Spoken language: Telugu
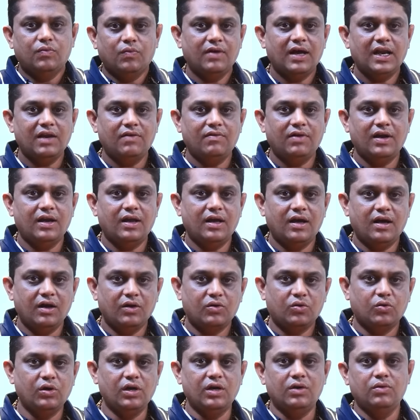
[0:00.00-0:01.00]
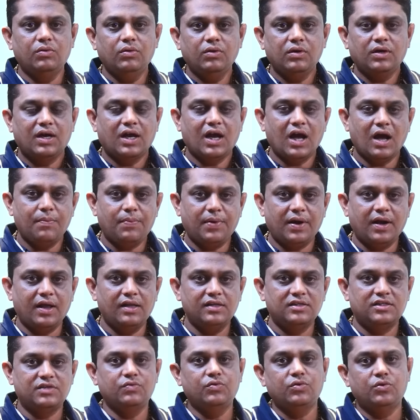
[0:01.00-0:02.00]
వాళ్ళ వాళ్ళ హక్కులను
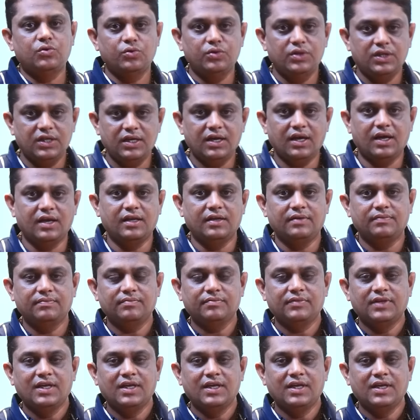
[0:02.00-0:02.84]
కాపాడాల్సి ఉంటుంది అని